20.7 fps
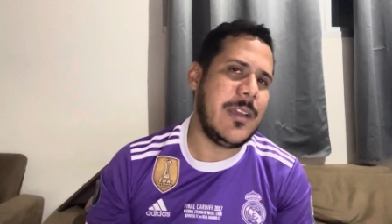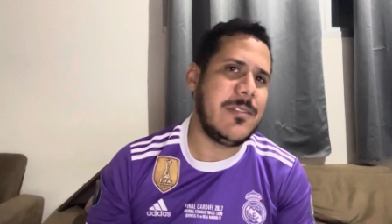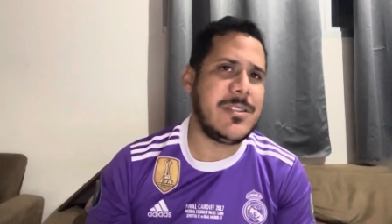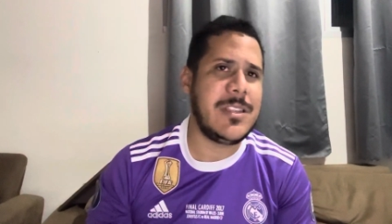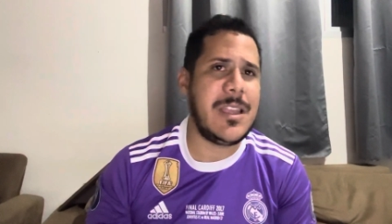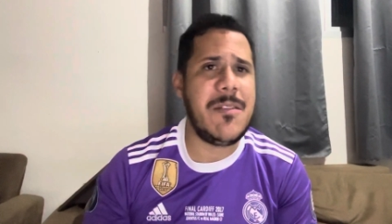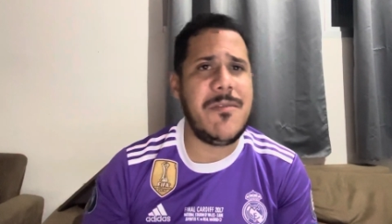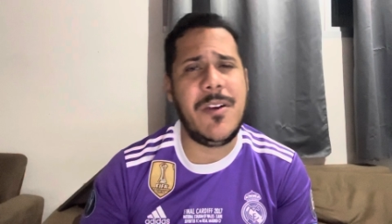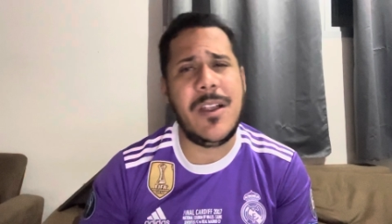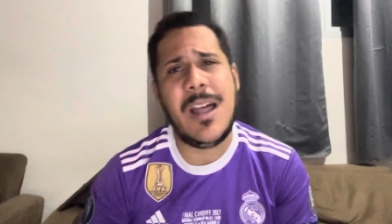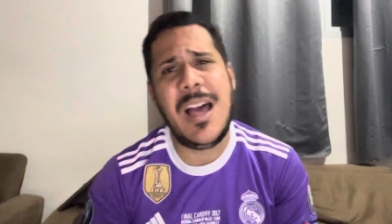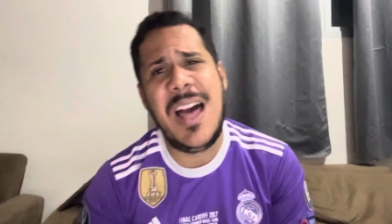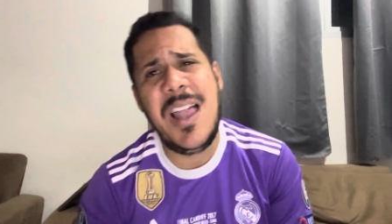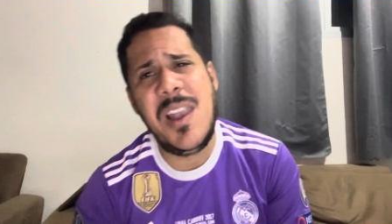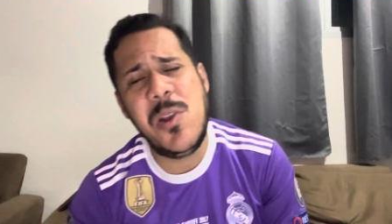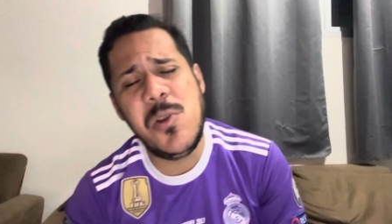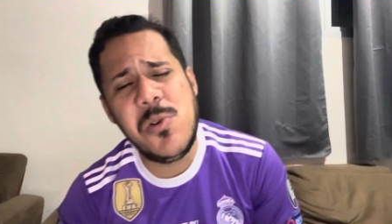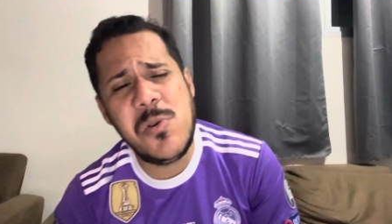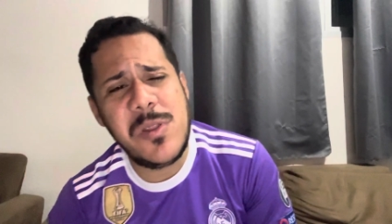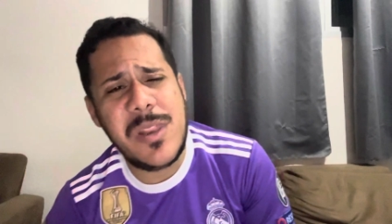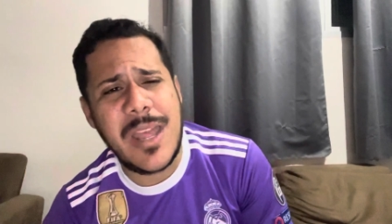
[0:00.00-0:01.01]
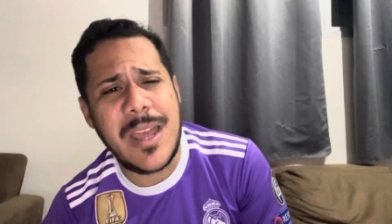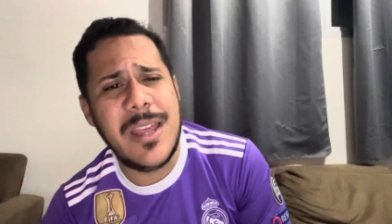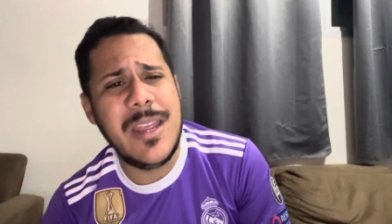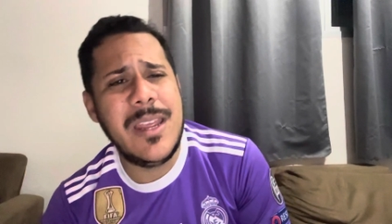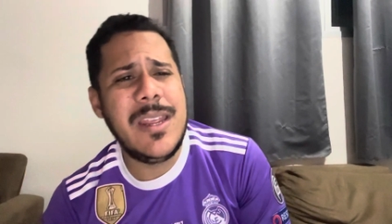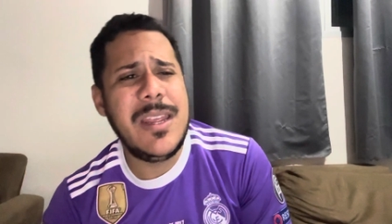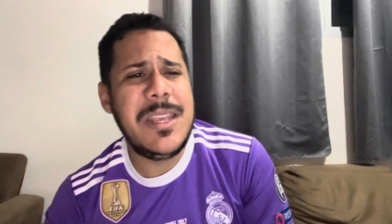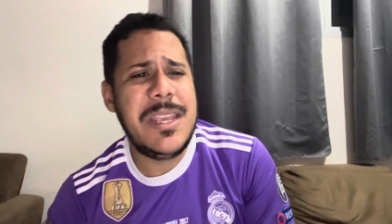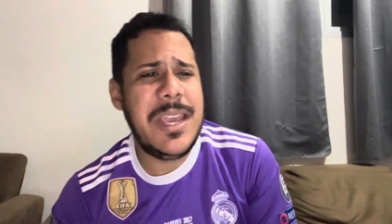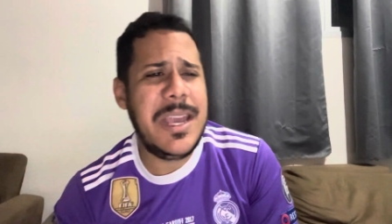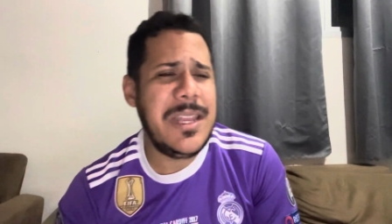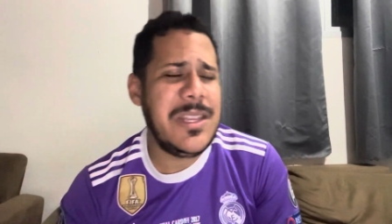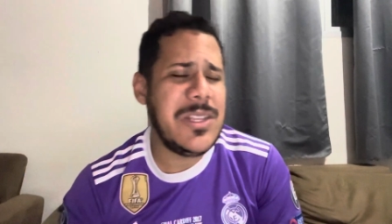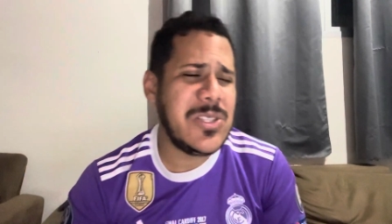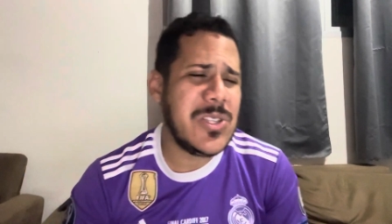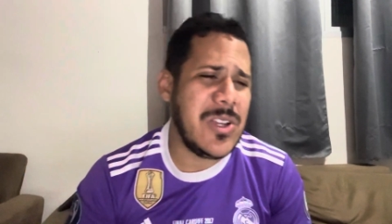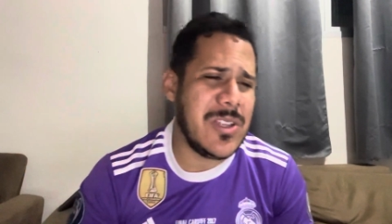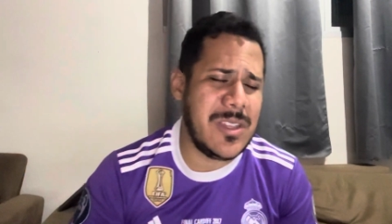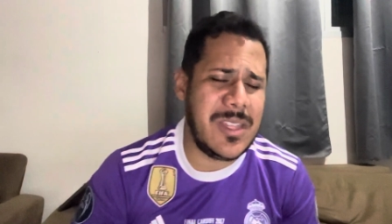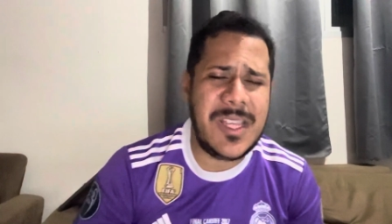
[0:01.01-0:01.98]
Aí você vai falar, aluna, ah, ele
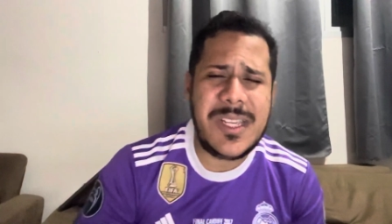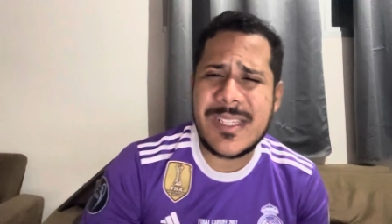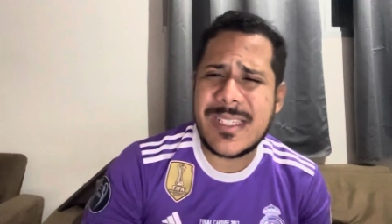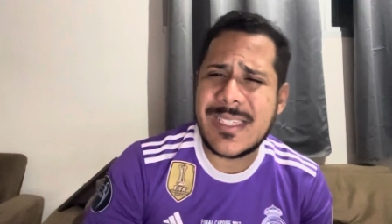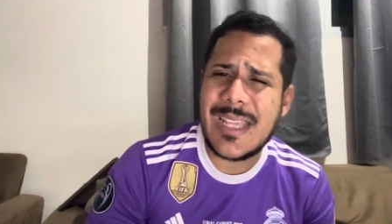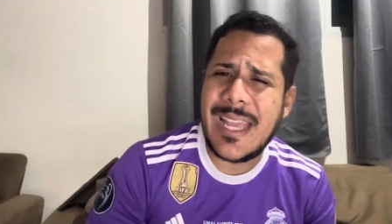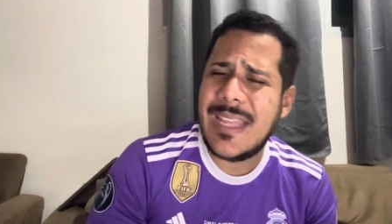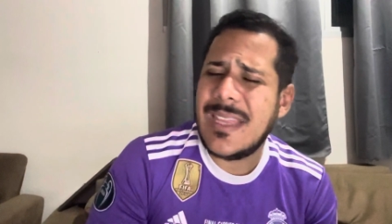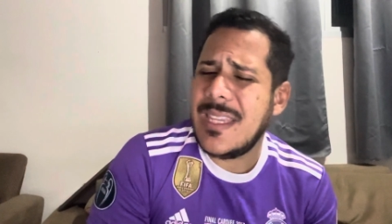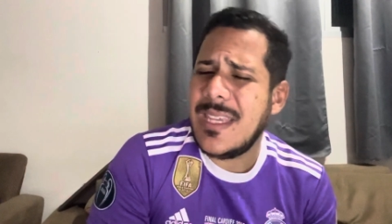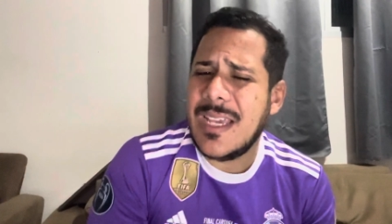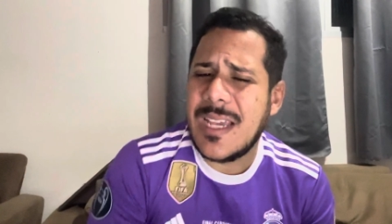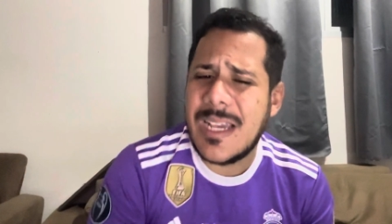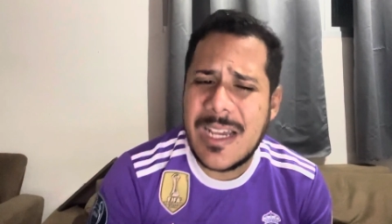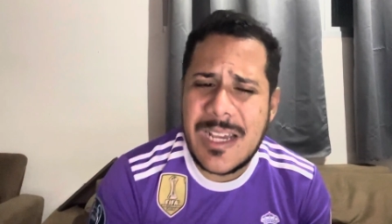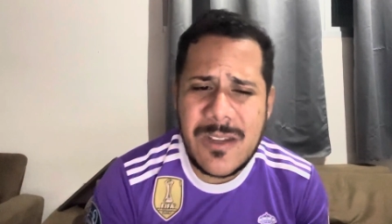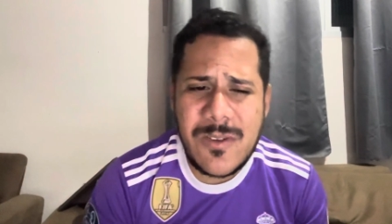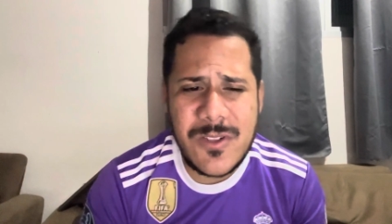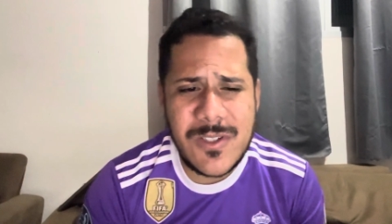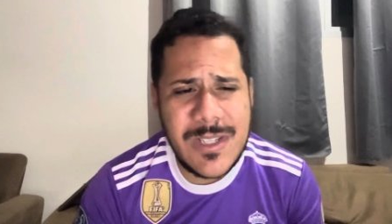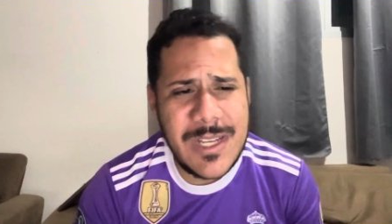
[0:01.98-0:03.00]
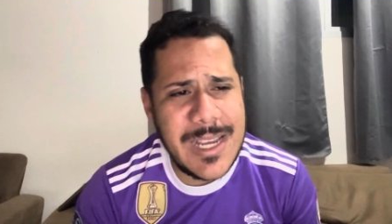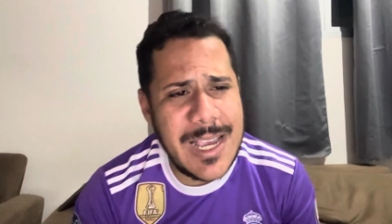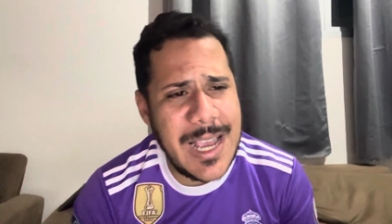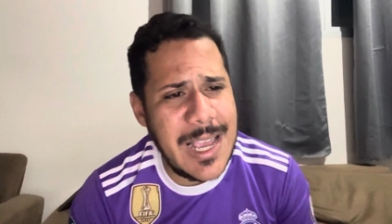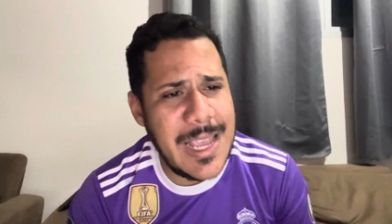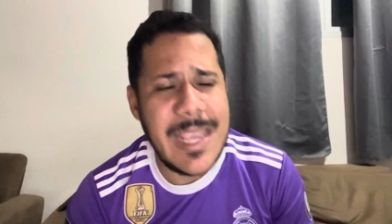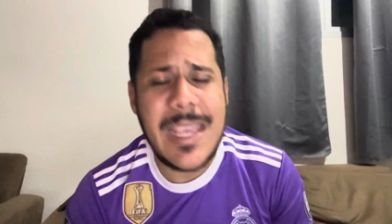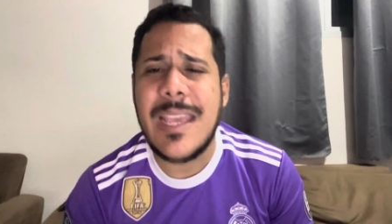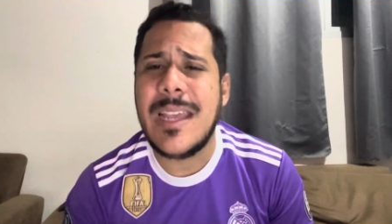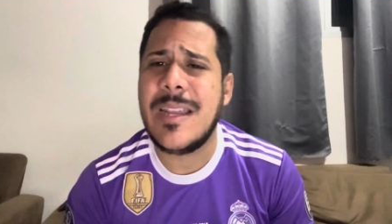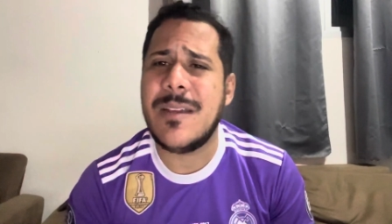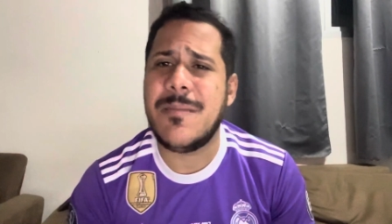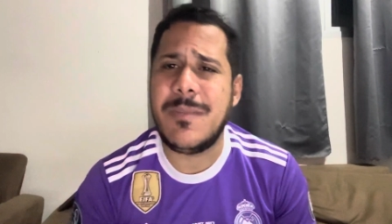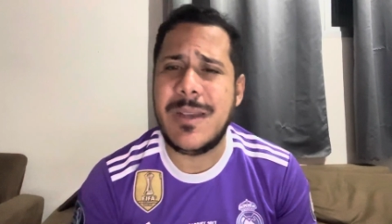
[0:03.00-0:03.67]
só tem sete anos de carreira,